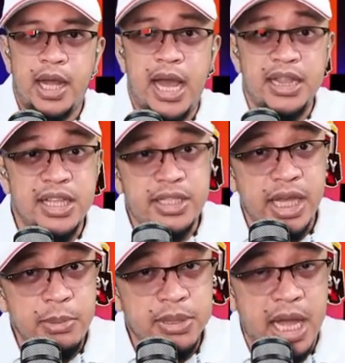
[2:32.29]
At the
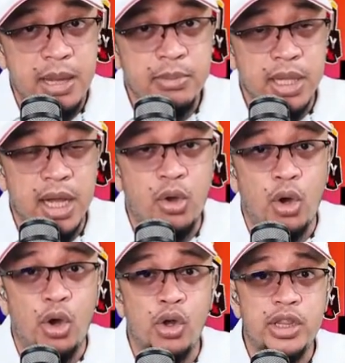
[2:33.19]
same time,
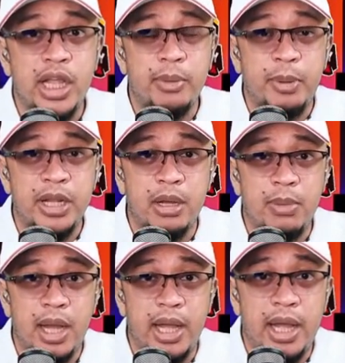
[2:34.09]
nag-order pa ng
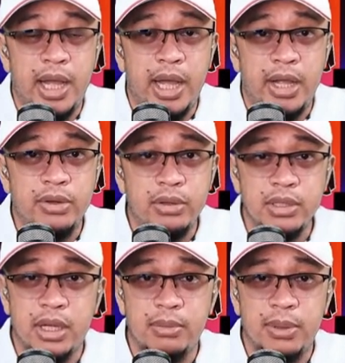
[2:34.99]
mga ano
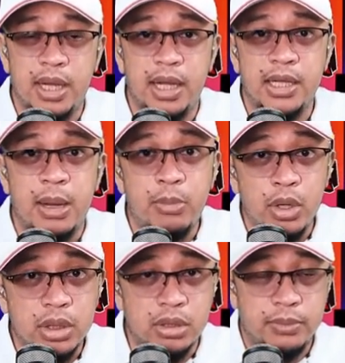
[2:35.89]
ng mga gamot.